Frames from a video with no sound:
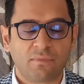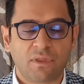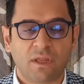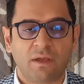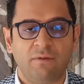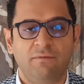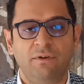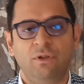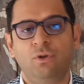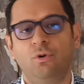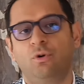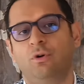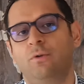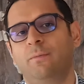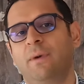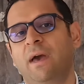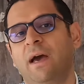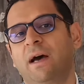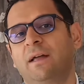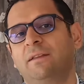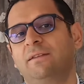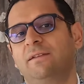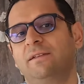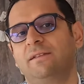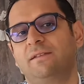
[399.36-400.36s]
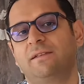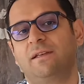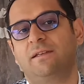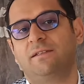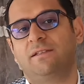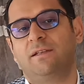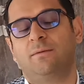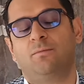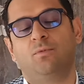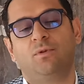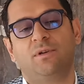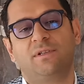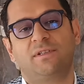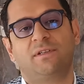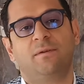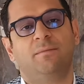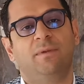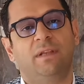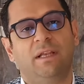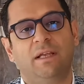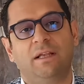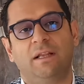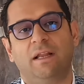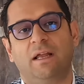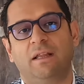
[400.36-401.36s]
Videoyu beğendiyseniz de bu kısa
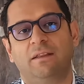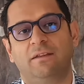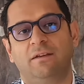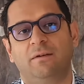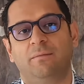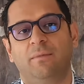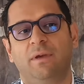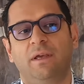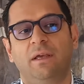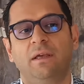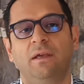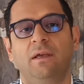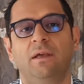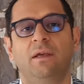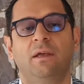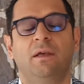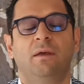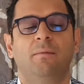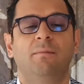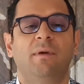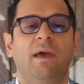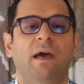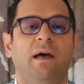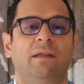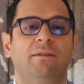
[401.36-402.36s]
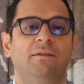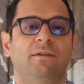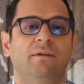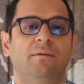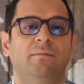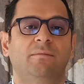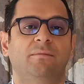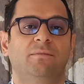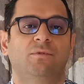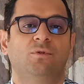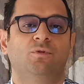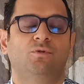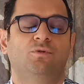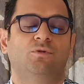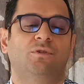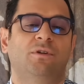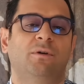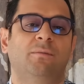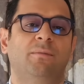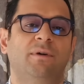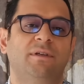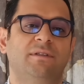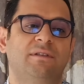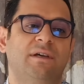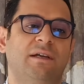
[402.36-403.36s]
bilgilendirmeyi beğendi
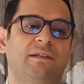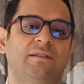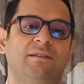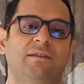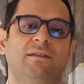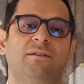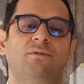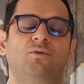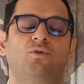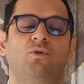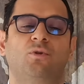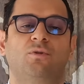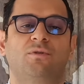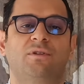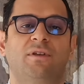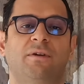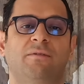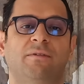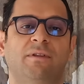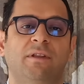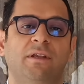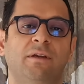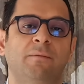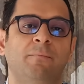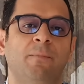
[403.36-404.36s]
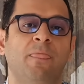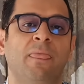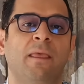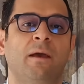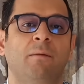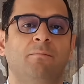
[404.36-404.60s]
tuşuna basarsanız çok sevinirim.